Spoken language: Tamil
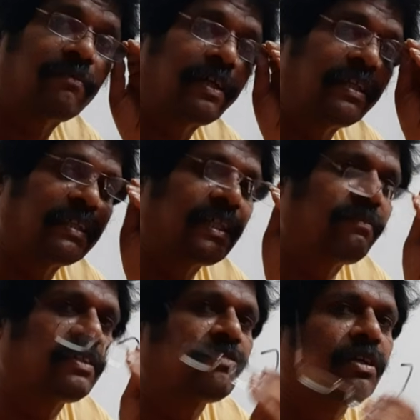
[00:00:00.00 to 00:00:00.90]
சேவா எந்த
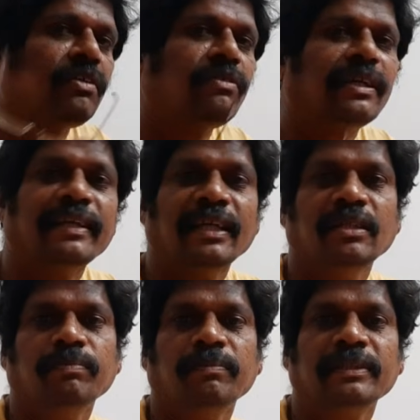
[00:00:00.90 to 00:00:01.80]
சேவாஸ்க்கும் அலௌடு கிடையாது
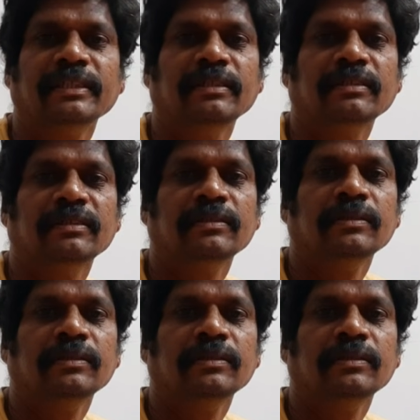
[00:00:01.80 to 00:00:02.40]
இப்போ ப்ரெசென்ட்டு